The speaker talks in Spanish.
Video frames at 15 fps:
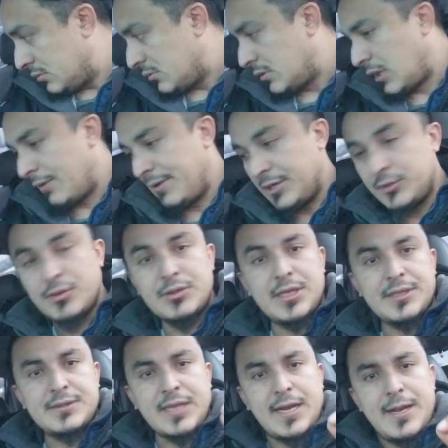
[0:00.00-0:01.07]
saber dónde
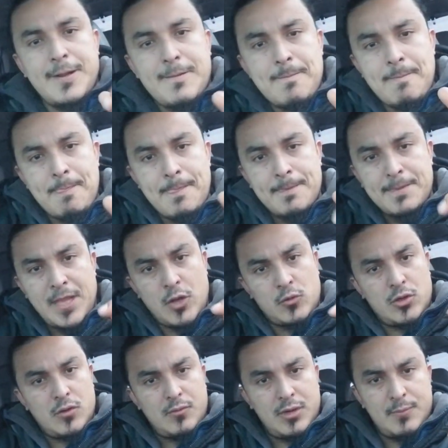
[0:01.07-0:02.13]
estarán de
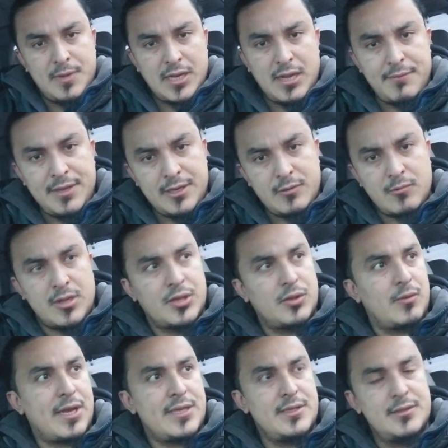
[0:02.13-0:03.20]
seguro vuelven a ver
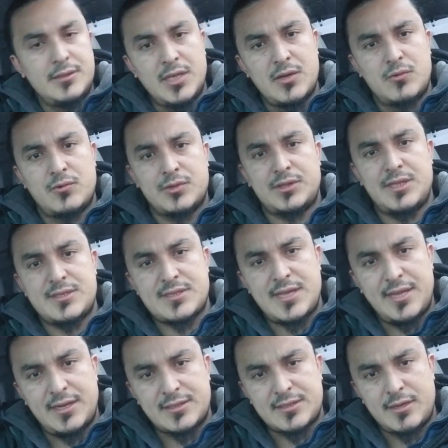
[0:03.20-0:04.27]
cuando hay injusticias
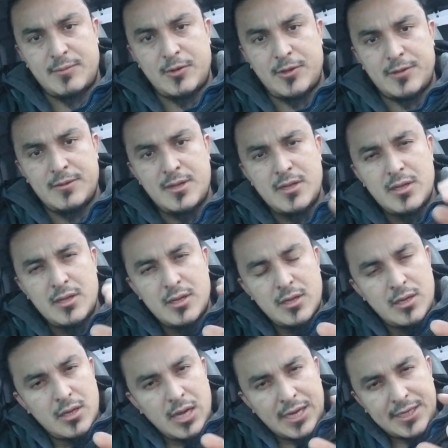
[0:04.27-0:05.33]
en El Salvador.
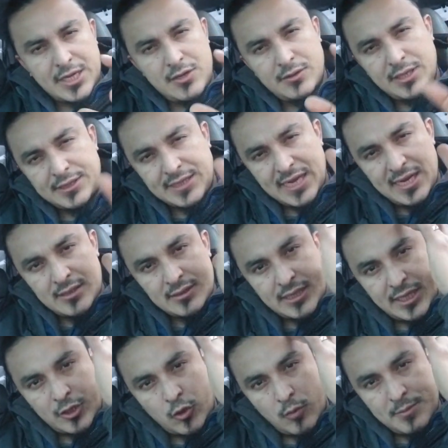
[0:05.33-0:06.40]
Aquellos que tengan
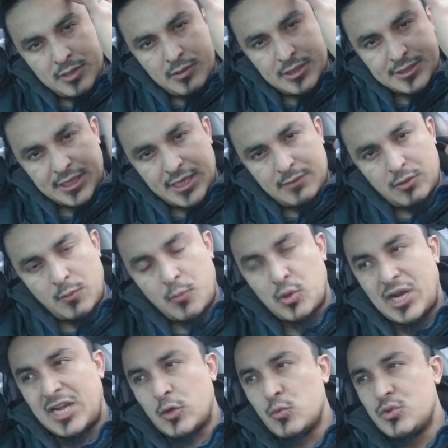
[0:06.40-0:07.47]
carcomido el cerebro
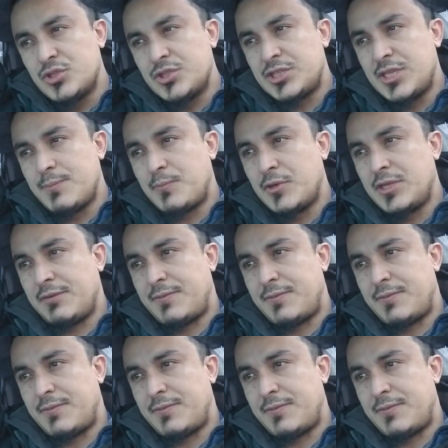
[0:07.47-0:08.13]
por algún tipo de